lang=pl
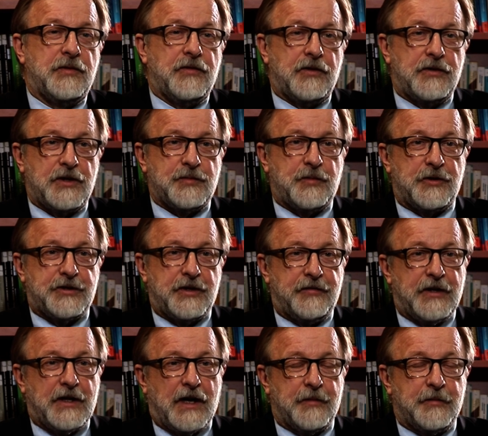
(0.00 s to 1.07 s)
w wojnie z
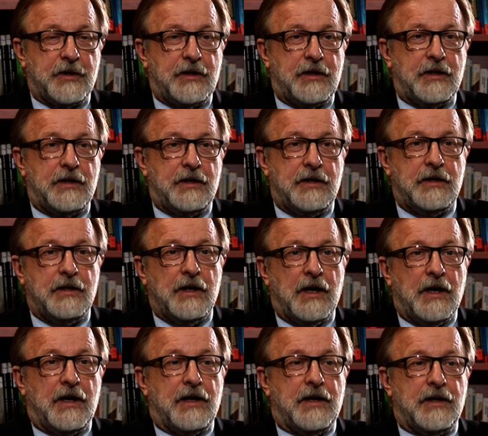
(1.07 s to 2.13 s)
bolszewikami i
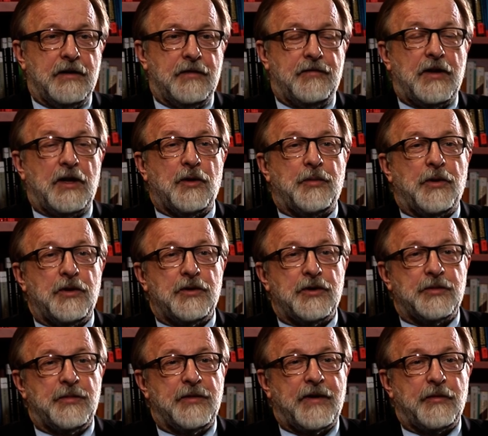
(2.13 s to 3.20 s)
E, w Wielopolu
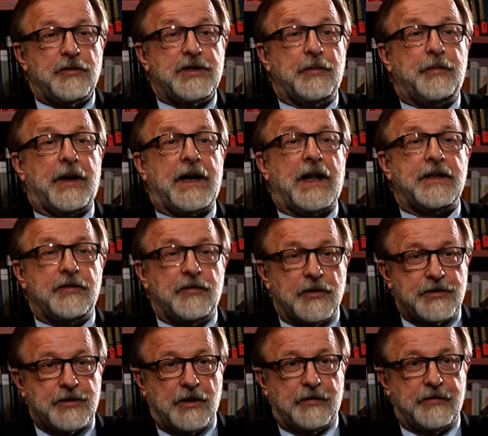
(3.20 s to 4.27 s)
odbywały się parady
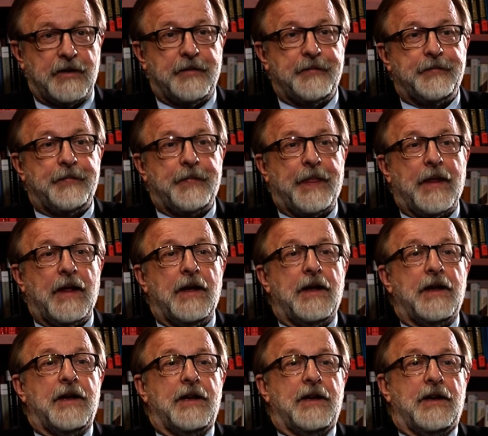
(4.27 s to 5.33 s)
wojskowe.
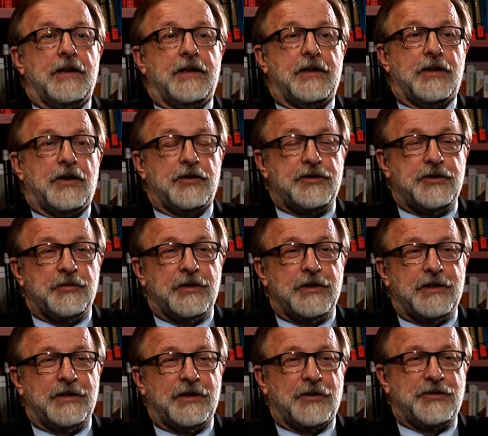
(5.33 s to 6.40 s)
E,
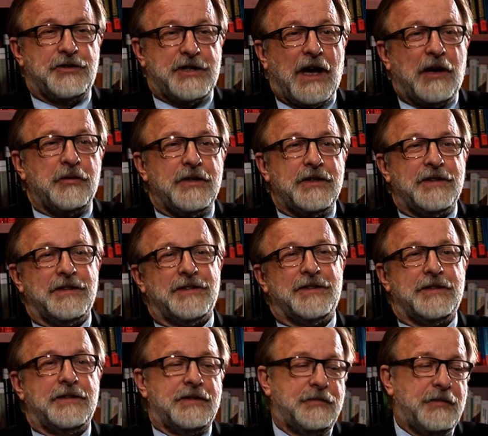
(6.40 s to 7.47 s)
chodziły oddziały,
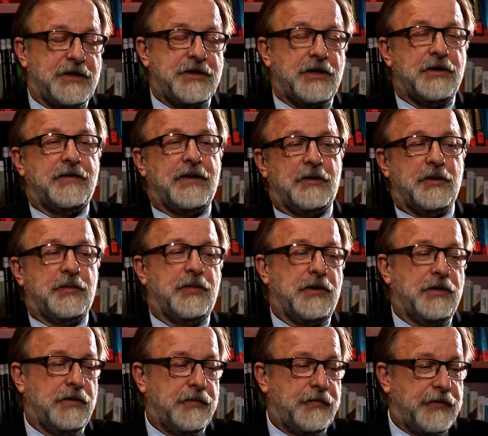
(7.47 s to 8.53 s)
e, maszerowały
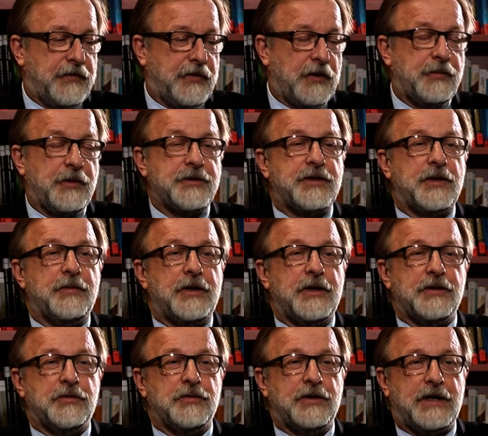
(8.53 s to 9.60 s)
po wielopolskim
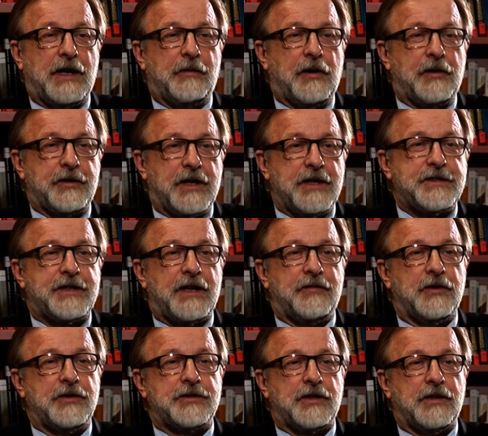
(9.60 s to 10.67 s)
rynku, grała orkiestra
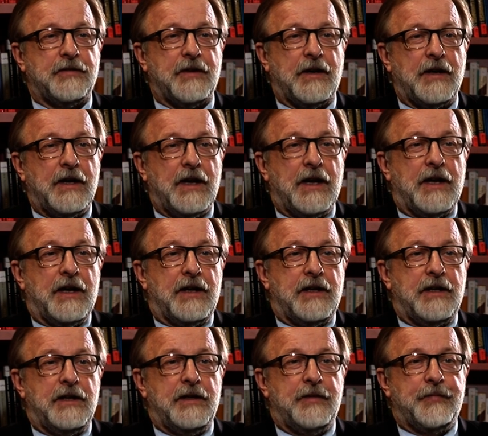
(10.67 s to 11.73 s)
wojskowa
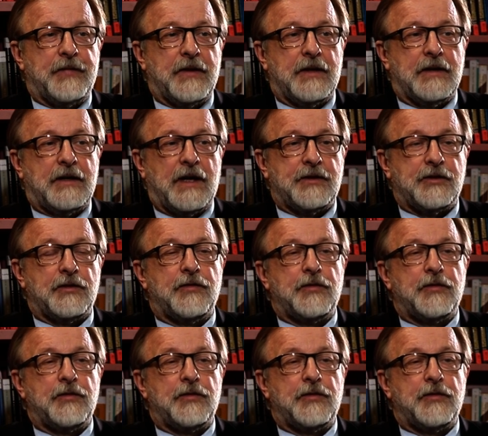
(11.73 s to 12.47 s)
i kantor